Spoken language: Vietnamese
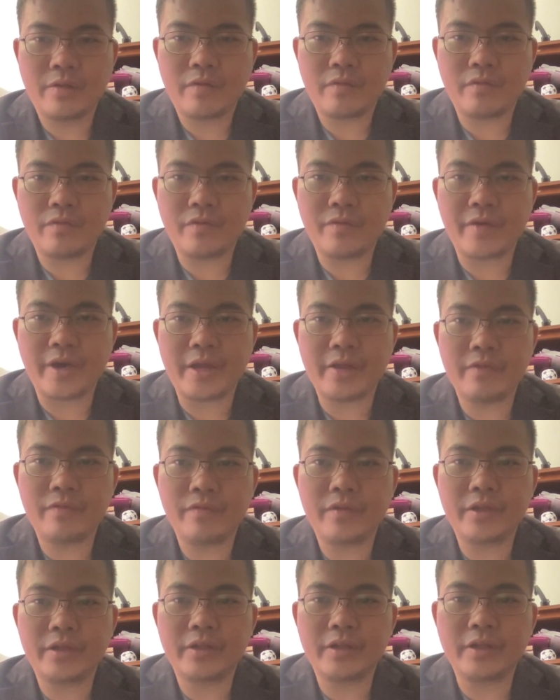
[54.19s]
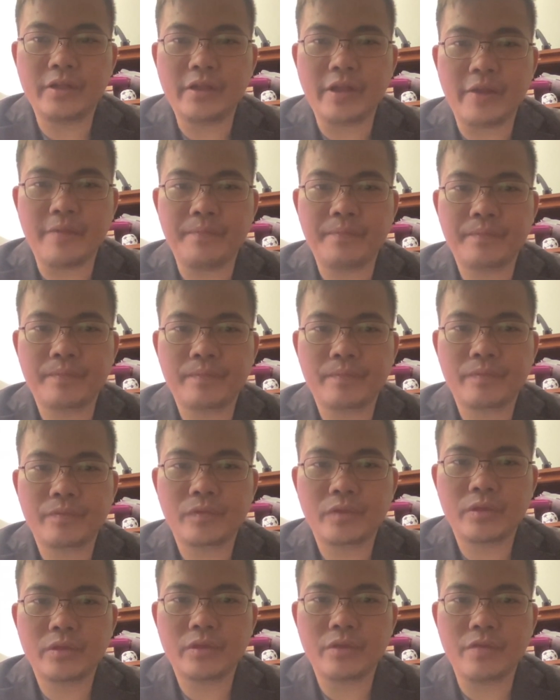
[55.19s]
Vì vậy, việc điển niệm
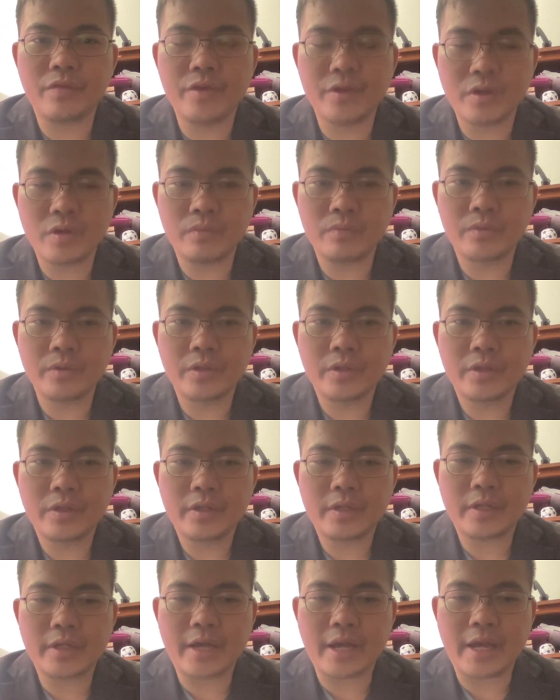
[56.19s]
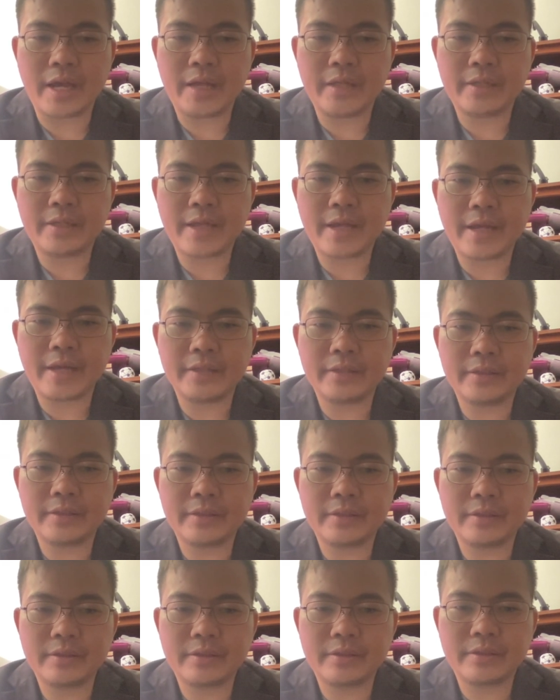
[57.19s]
chị Phi Nhung đã đang
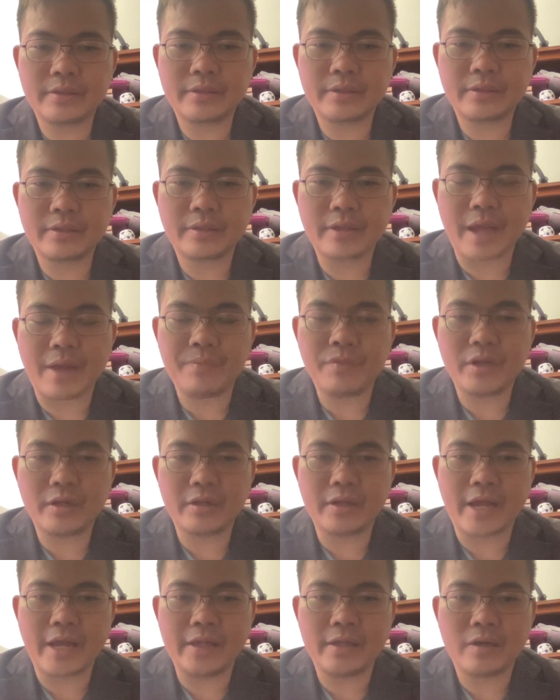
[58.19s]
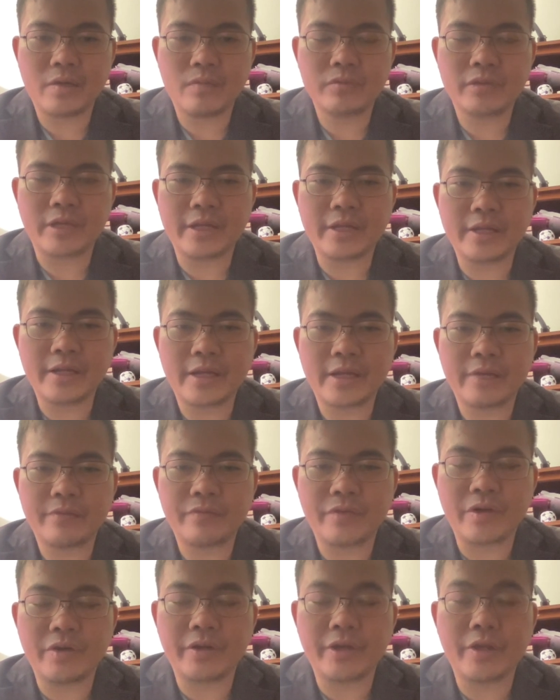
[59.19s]
tạm dừng lại không xảy ra
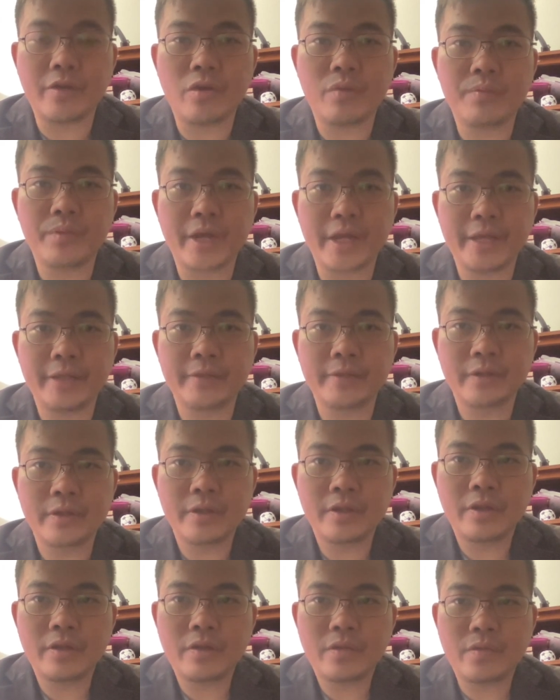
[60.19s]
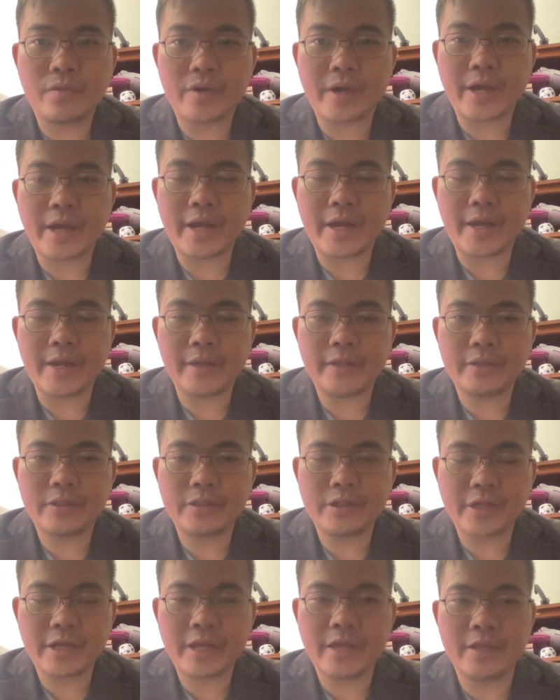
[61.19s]
vào ngày hôm nay và
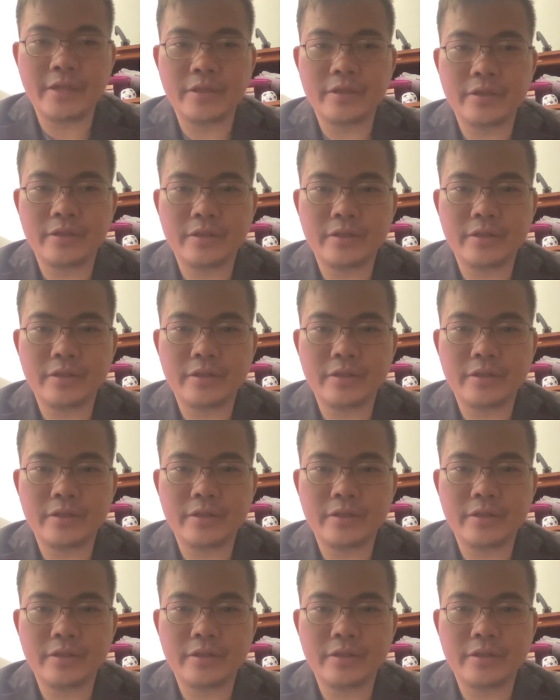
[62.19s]
trước khi